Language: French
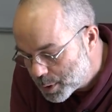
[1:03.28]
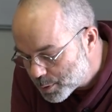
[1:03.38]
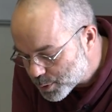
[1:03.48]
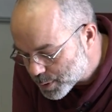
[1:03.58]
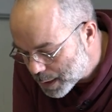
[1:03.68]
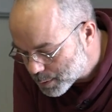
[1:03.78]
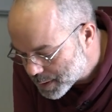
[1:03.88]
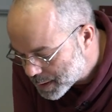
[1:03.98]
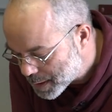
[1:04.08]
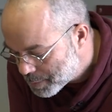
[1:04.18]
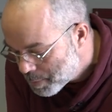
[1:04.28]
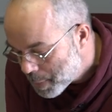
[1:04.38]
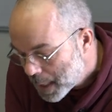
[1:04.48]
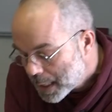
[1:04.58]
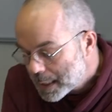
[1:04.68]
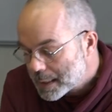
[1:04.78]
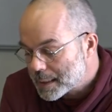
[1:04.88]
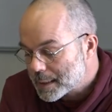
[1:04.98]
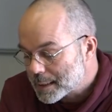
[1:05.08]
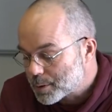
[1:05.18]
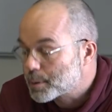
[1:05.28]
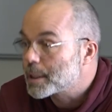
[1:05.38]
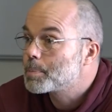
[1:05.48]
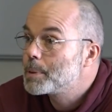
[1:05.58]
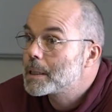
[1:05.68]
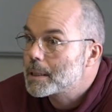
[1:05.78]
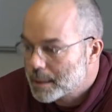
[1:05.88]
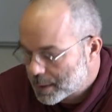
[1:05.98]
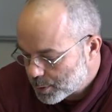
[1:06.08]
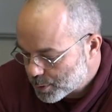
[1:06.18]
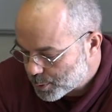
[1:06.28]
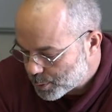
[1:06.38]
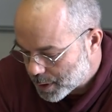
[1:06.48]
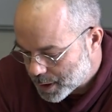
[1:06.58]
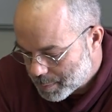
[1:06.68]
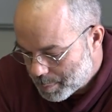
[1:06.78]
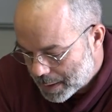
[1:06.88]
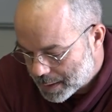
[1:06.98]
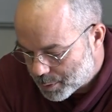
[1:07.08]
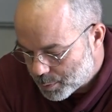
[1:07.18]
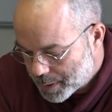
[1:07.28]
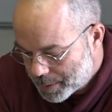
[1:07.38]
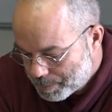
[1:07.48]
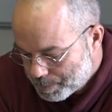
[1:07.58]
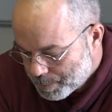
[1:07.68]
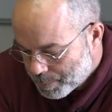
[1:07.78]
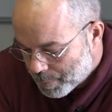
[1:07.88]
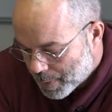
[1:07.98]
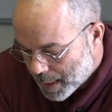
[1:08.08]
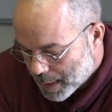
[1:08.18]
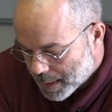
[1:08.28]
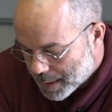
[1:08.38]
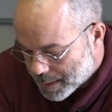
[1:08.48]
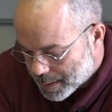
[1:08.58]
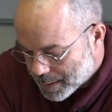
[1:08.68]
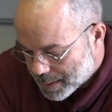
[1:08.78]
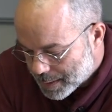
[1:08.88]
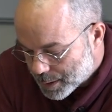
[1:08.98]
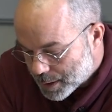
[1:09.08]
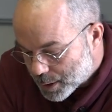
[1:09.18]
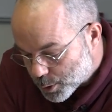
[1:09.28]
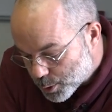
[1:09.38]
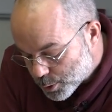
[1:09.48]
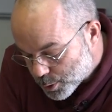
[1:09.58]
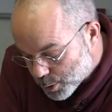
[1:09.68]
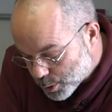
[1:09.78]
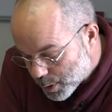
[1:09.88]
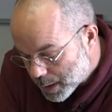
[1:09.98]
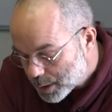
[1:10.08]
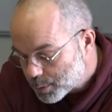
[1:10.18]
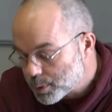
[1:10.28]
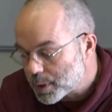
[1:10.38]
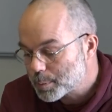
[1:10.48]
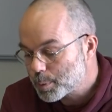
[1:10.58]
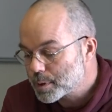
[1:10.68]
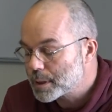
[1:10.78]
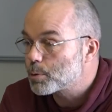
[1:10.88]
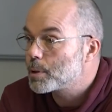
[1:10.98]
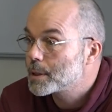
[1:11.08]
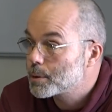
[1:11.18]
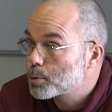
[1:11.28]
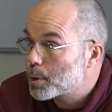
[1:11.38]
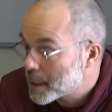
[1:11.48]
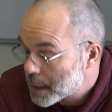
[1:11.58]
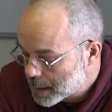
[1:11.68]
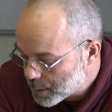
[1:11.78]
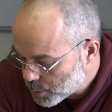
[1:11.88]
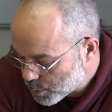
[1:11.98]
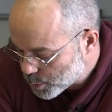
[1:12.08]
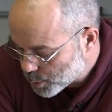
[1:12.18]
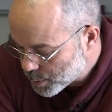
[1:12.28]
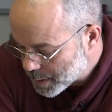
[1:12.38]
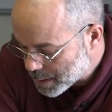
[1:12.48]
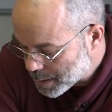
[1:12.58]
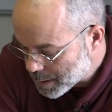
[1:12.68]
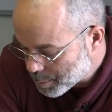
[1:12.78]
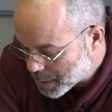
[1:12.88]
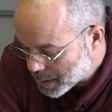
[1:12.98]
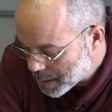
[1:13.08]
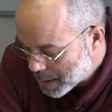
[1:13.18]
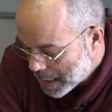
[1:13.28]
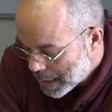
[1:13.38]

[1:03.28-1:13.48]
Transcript: 1945, et ce qui explique l'existence de régimes particuliers. et je centrerai la suite de l'exposé sur les, sur les, artisans que je connais bien